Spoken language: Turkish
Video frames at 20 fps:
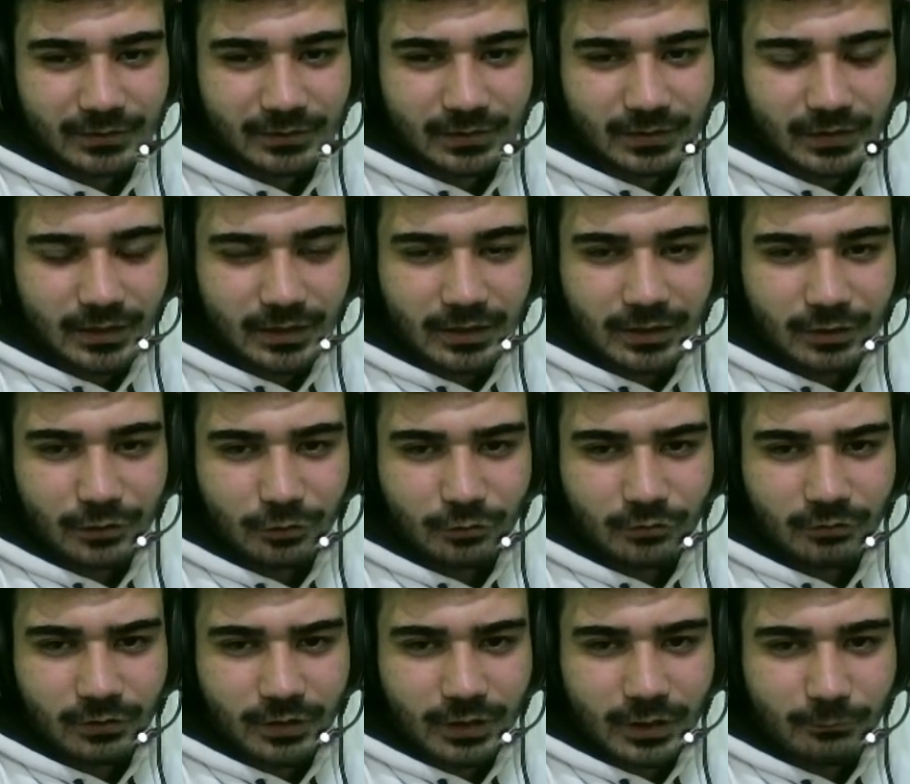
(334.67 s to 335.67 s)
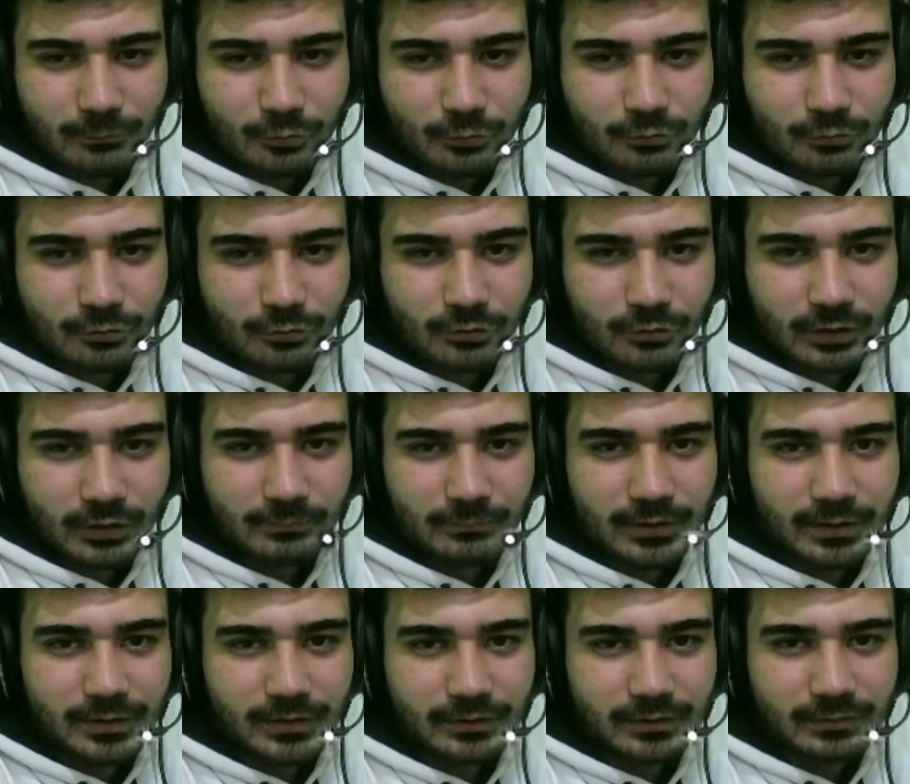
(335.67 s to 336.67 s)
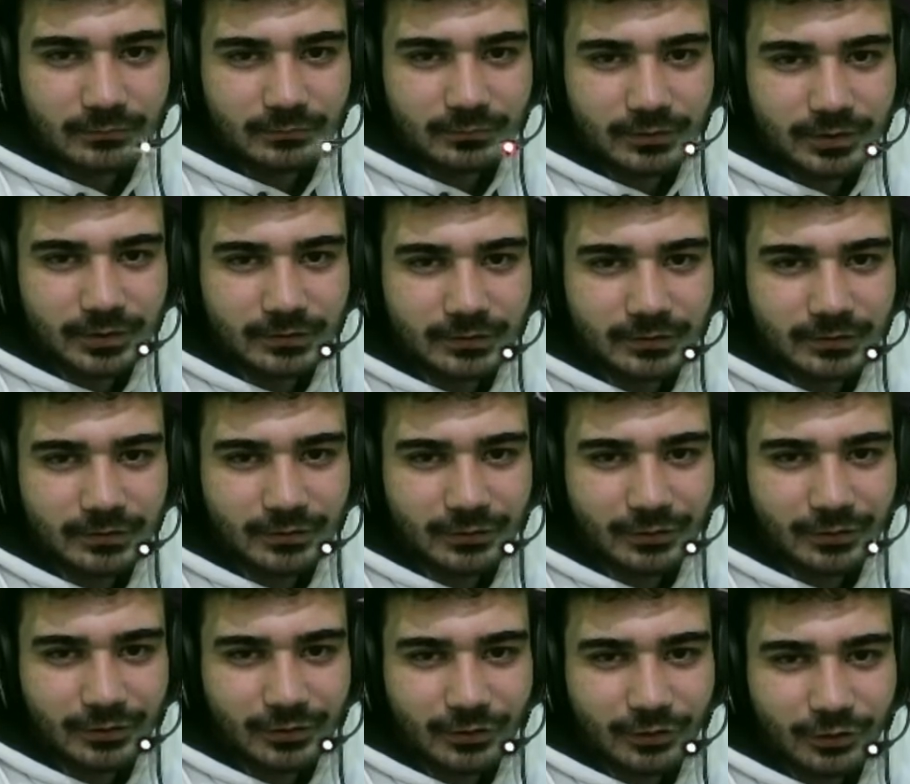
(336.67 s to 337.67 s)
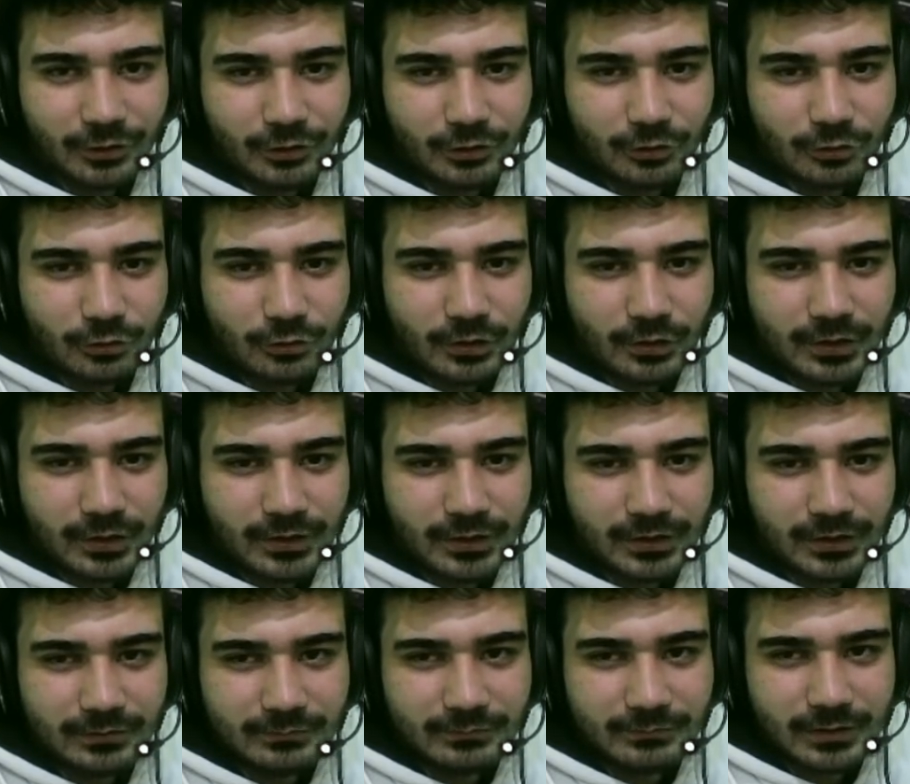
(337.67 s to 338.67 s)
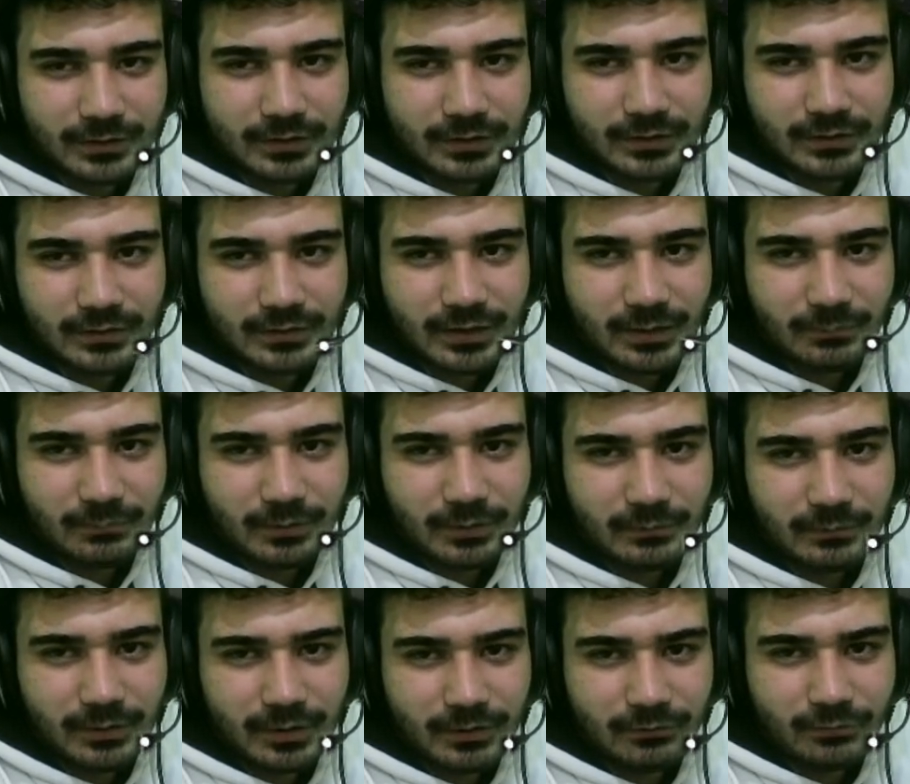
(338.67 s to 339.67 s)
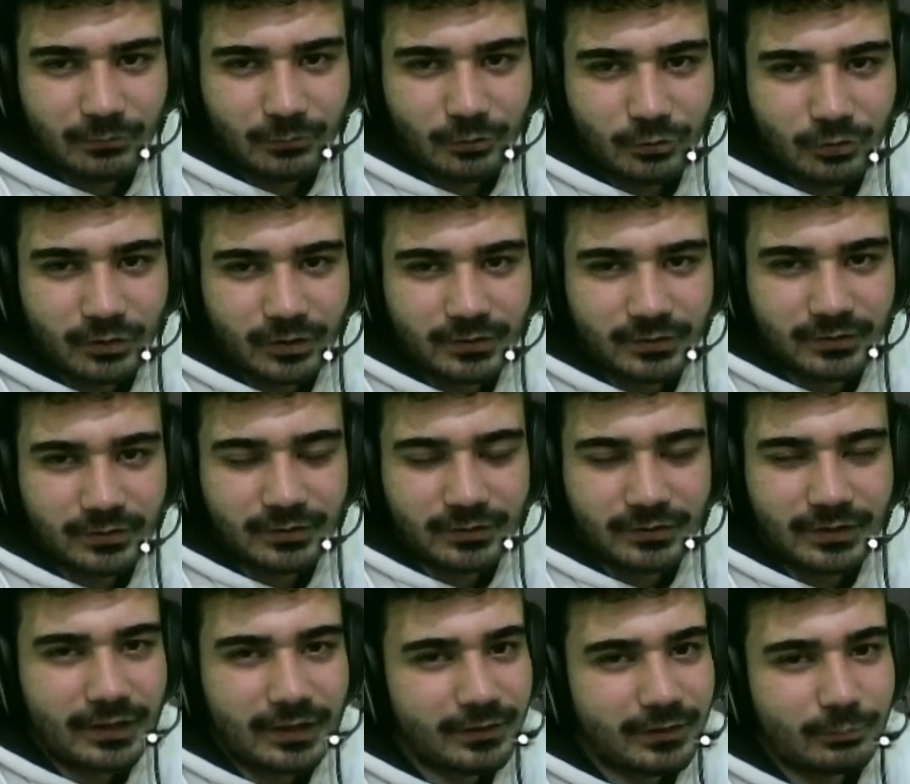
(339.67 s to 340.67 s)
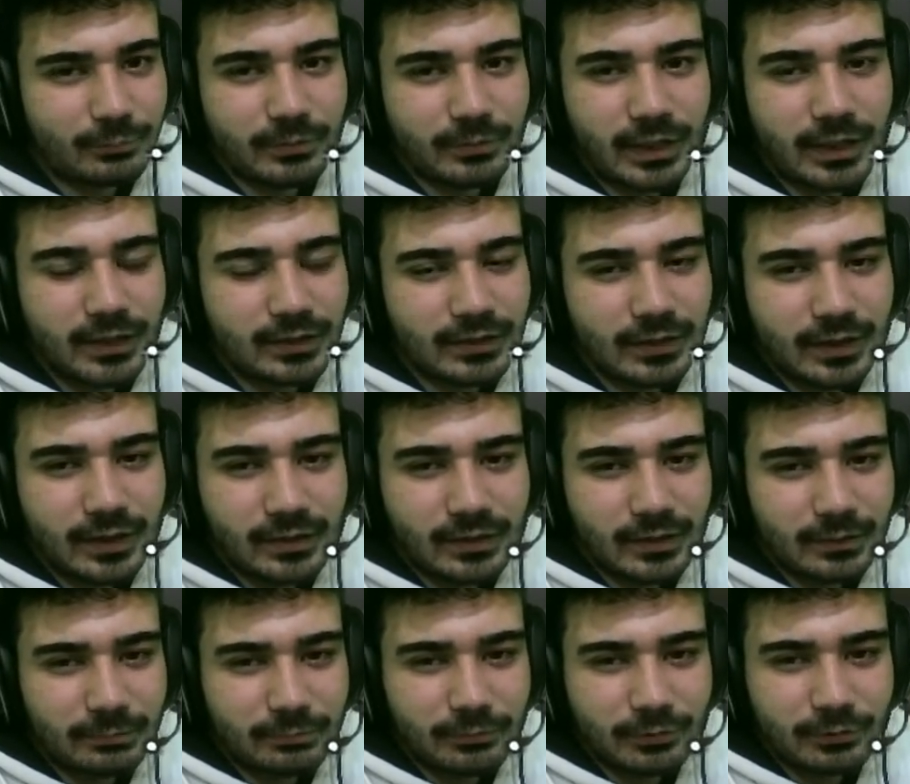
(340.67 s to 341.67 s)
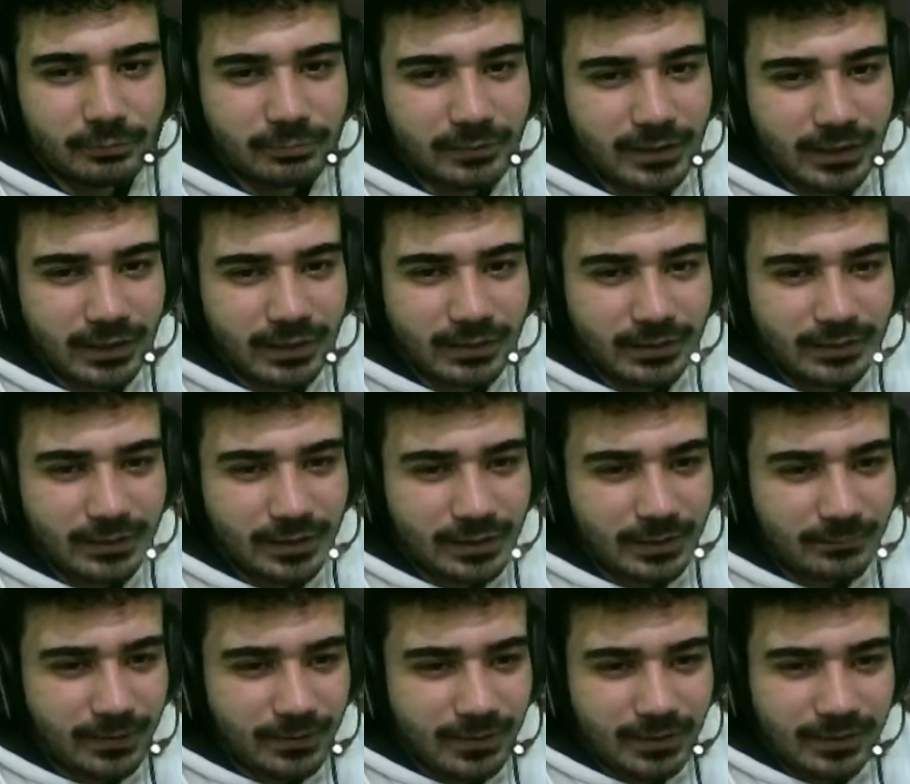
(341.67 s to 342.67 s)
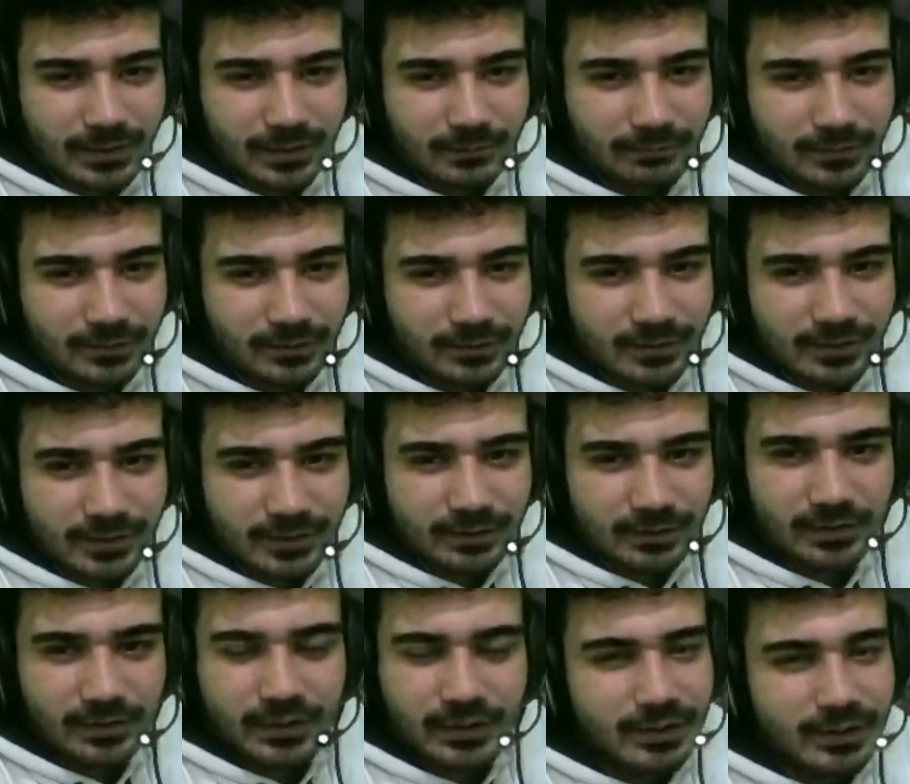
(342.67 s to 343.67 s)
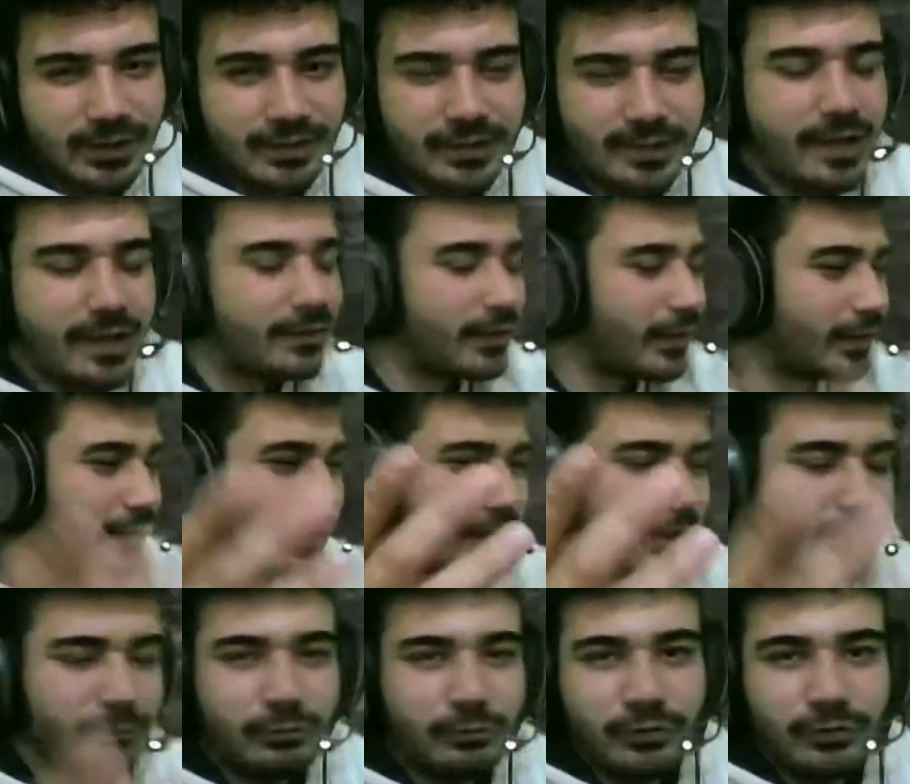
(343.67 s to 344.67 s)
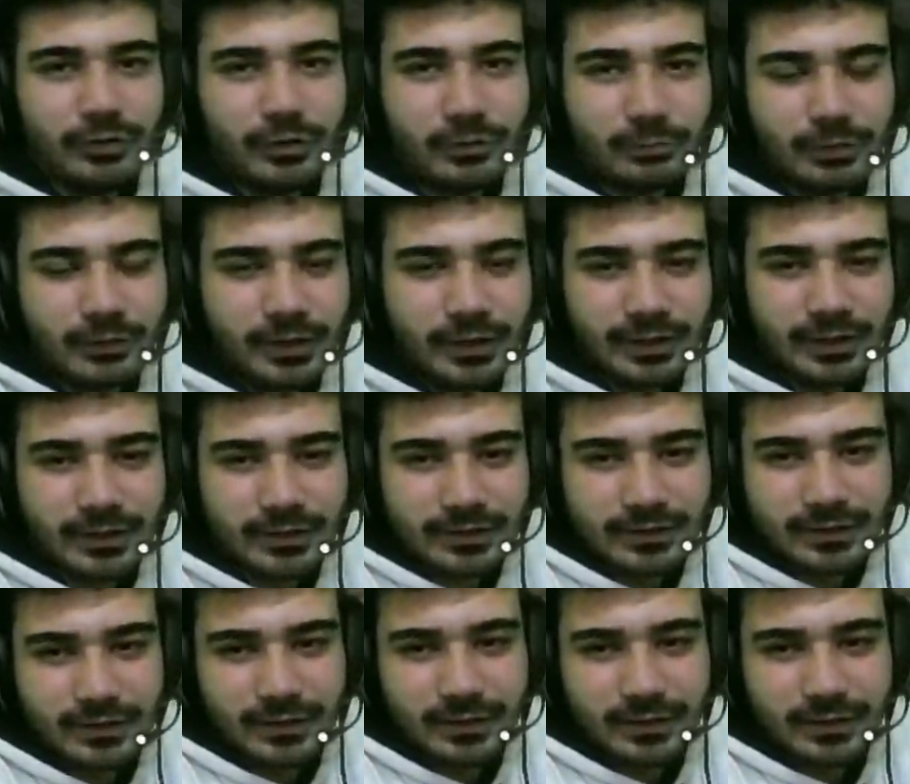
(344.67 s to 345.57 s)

E yine güzel gelmiş. Şuradan başladım. Daha şöyle geldim. Evet daha benim hedefim de şurasıydı. Neyse bir, Allah büyük bir dahaki denemelerde yaparız inşallah. Neyse arkadaşlar bu video bu kadardı.